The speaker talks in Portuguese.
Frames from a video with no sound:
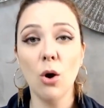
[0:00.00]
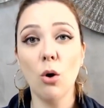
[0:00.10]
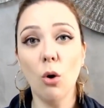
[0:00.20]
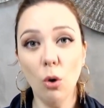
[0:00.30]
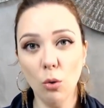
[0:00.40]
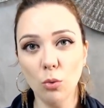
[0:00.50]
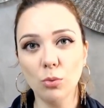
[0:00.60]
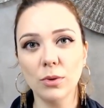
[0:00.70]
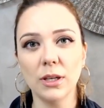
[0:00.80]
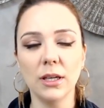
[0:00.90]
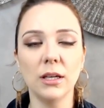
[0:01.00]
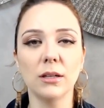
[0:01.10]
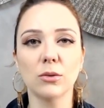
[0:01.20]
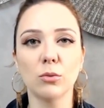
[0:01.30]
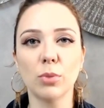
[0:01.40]
ou que
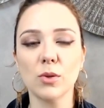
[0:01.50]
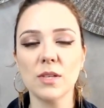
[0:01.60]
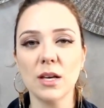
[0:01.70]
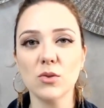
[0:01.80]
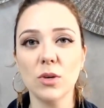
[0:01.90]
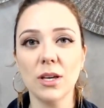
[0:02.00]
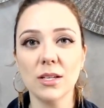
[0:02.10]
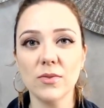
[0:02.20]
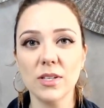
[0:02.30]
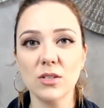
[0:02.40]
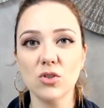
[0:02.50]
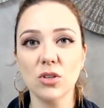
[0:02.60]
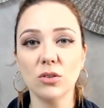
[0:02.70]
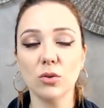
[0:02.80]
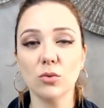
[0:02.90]
num processo aí às vezes de
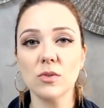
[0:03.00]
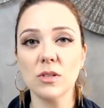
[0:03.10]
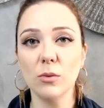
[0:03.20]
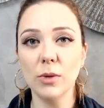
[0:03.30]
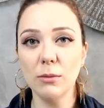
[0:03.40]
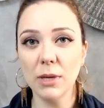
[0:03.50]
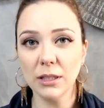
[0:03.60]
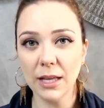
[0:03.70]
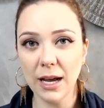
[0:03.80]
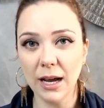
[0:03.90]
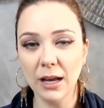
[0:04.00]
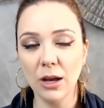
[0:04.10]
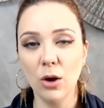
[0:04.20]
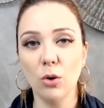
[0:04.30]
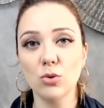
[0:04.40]
introdução alimentar
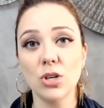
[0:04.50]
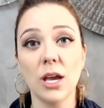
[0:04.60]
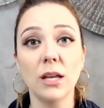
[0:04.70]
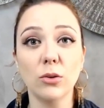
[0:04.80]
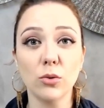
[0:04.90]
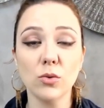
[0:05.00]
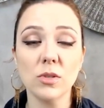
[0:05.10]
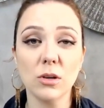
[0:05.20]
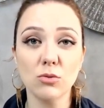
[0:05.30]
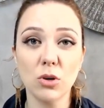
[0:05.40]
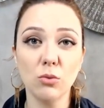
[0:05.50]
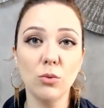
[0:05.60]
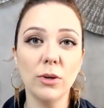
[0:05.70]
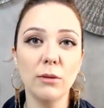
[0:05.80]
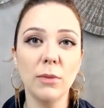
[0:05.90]
ou de reintrodução de algum
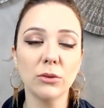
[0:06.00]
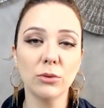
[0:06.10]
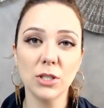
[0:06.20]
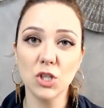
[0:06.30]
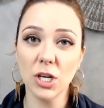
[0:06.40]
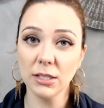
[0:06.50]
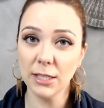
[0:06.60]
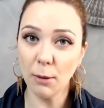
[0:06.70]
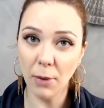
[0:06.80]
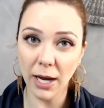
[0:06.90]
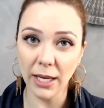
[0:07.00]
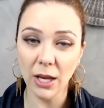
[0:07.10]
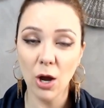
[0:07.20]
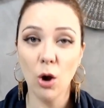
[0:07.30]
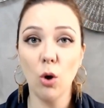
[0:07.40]
alimento na dieta da mãe
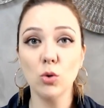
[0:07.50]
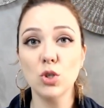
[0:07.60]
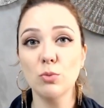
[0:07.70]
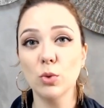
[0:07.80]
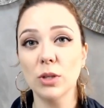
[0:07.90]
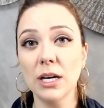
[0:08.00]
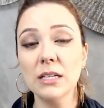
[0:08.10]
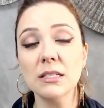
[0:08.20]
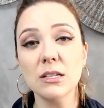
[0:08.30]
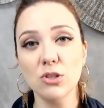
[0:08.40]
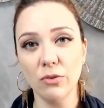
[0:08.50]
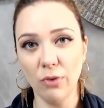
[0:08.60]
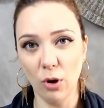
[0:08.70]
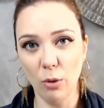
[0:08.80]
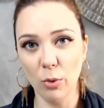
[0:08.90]
ou de mudança de
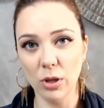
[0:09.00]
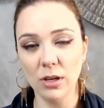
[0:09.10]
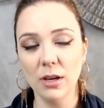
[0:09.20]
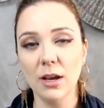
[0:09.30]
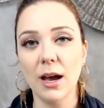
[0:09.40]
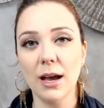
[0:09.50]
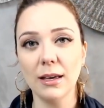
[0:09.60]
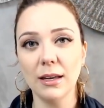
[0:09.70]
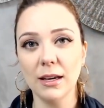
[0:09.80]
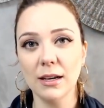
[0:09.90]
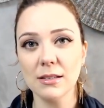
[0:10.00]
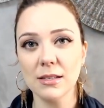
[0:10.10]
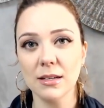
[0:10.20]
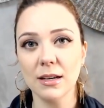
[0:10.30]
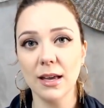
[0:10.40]
fórmula, a
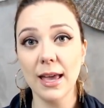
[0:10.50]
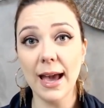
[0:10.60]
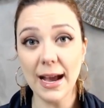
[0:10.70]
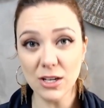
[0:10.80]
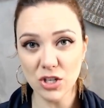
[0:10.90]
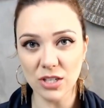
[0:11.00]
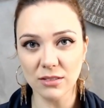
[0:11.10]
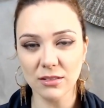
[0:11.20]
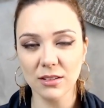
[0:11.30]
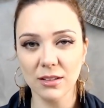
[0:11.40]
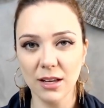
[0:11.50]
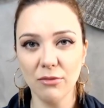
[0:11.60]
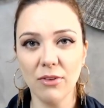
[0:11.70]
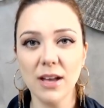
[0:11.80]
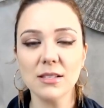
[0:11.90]
criança reaja, né,
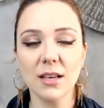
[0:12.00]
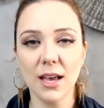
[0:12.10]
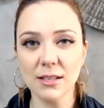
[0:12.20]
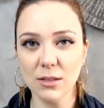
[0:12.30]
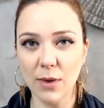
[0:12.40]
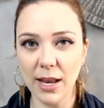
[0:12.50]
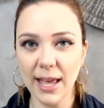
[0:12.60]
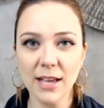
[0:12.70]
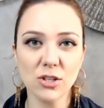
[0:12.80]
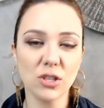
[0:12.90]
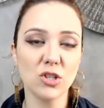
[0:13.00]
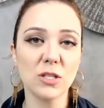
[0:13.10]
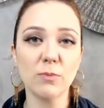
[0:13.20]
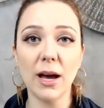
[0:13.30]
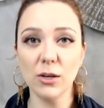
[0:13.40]
faça reação alérgica,
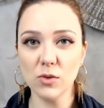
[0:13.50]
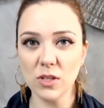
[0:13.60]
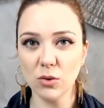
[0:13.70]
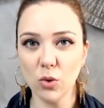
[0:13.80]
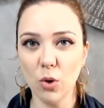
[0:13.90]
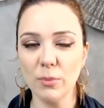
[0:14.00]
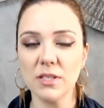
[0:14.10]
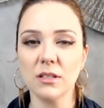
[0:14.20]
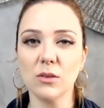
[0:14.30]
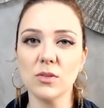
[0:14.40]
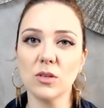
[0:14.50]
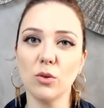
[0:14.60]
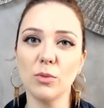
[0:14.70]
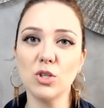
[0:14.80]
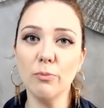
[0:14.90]
dispare os sintomas, então
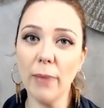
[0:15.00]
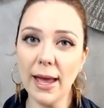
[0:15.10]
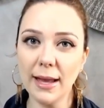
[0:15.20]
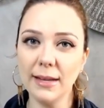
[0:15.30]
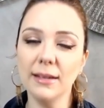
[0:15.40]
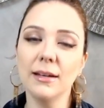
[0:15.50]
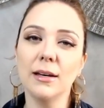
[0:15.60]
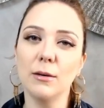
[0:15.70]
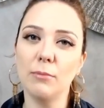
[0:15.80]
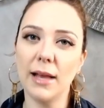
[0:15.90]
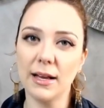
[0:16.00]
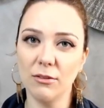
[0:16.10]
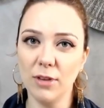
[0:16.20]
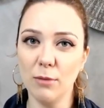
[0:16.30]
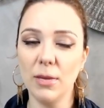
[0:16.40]
sintomas de pele, placa
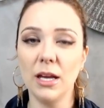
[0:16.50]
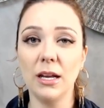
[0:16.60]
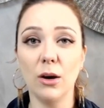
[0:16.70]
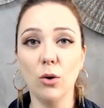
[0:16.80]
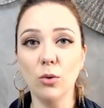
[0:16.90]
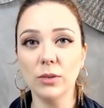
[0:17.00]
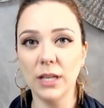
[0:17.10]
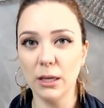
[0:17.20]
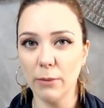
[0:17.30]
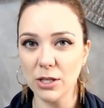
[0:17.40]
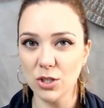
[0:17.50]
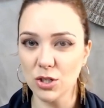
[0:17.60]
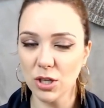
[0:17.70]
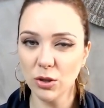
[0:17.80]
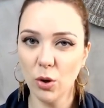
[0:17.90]
vermelha ou
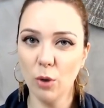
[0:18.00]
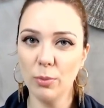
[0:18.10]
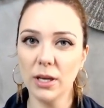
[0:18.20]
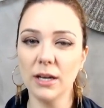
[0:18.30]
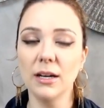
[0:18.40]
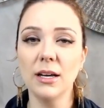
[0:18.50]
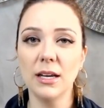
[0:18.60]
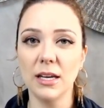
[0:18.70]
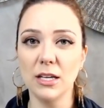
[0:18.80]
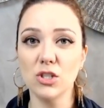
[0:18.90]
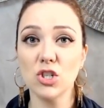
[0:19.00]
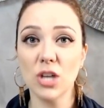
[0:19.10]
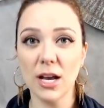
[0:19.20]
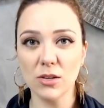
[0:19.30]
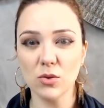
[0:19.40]
dermatite atópica,
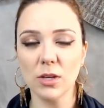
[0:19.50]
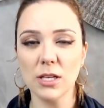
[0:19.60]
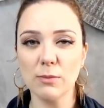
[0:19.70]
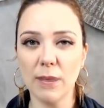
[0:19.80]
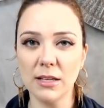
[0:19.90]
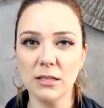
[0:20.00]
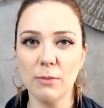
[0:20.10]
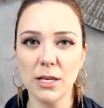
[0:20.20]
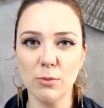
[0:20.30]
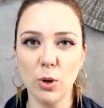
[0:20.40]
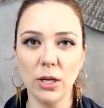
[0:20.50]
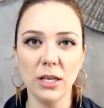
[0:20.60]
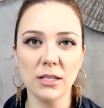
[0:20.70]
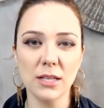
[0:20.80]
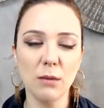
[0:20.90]
inchaço das partes mais
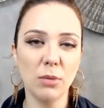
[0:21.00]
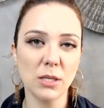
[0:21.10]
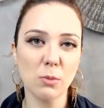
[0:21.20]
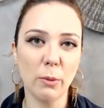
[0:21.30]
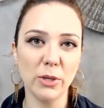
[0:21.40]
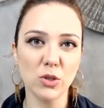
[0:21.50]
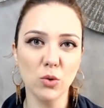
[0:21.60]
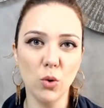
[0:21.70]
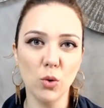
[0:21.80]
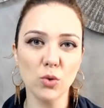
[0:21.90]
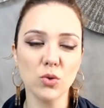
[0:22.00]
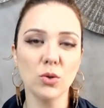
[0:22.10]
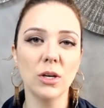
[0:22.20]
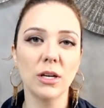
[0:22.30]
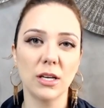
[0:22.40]
molinhas, né, principalmente do rosto,
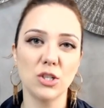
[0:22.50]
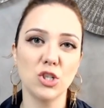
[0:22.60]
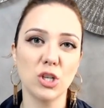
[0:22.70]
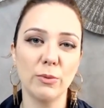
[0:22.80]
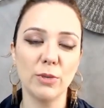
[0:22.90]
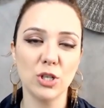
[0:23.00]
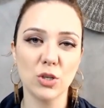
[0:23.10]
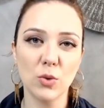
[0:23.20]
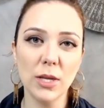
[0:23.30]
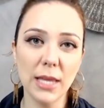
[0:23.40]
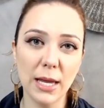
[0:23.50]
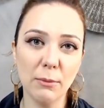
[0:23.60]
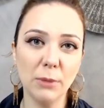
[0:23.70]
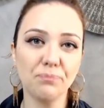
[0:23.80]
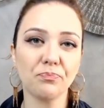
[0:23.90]
que a gente chama de angioedema,